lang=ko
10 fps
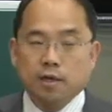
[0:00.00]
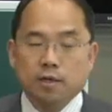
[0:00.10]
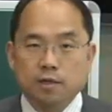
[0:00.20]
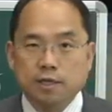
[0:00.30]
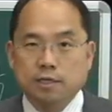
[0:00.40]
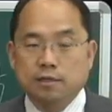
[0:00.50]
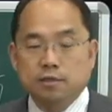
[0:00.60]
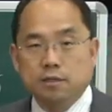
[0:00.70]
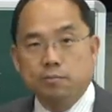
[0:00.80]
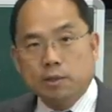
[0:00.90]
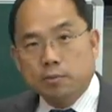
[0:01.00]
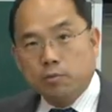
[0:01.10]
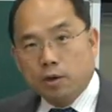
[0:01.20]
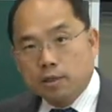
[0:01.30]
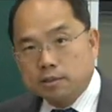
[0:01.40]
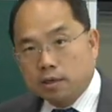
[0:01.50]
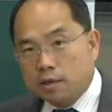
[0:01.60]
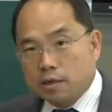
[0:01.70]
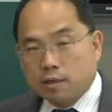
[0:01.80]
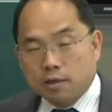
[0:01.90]
그런데 이것은 피부와
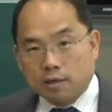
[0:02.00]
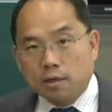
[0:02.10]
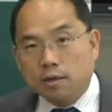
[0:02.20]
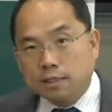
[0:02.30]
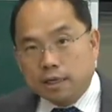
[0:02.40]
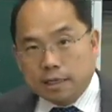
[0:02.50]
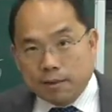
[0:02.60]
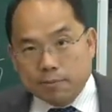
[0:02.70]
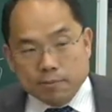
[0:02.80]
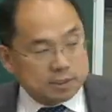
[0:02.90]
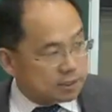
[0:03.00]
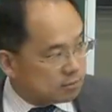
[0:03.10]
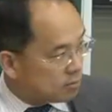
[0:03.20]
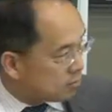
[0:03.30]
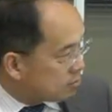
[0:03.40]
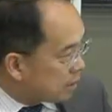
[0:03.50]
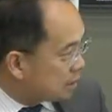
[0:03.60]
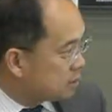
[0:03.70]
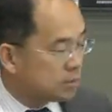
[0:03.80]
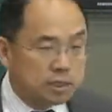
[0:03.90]
어, 어, 제가 다음 지금
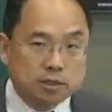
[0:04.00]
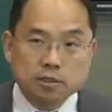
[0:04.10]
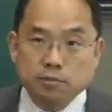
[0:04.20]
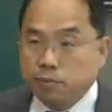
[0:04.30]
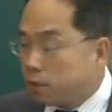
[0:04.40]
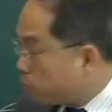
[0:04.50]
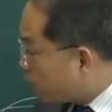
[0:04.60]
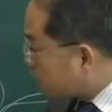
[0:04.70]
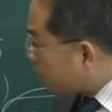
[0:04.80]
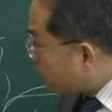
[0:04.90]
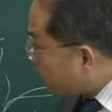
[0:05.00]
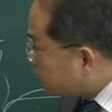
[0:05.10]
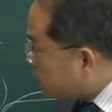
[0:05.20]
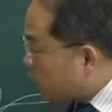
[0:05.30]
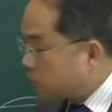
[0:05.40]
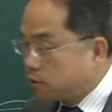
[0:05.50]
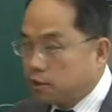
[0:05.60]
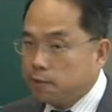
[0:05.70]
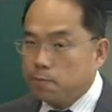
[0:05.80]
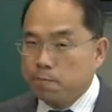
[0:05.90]
말씀드릴 것은 피부와 상관이
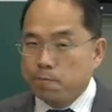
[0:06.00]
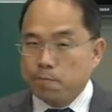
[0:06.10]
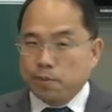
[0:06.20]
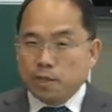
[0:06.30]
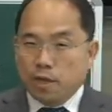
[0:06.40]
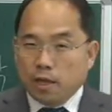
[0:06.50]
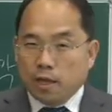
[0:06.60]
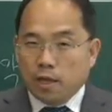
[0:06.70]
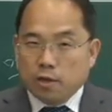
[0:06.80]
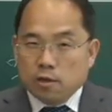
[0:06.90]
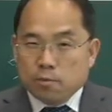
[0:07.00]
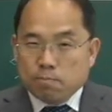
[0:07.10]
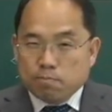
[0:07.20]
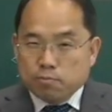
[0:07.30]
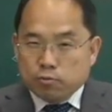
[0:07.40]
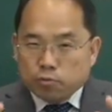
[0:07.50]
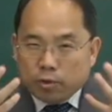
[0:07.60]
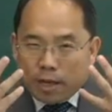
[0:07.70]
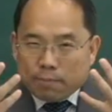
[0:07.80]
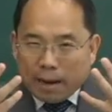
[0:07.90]
없이 예,
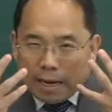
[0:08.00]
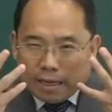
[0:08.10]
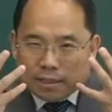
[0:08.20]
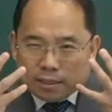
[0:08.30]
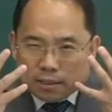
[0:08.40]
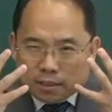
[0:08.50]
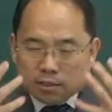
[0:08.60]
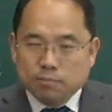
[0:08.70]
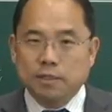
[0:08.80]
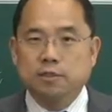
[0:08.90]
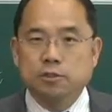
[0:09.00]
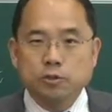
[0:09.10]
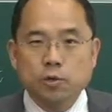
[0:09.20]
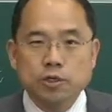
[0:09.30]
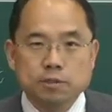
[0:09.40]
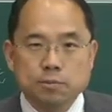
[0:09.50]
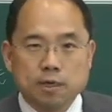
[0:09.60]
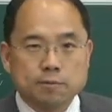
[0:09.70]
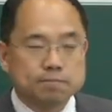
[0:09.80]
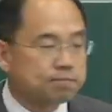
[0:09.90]
눈에 밝은 그 빛을 쪼이시면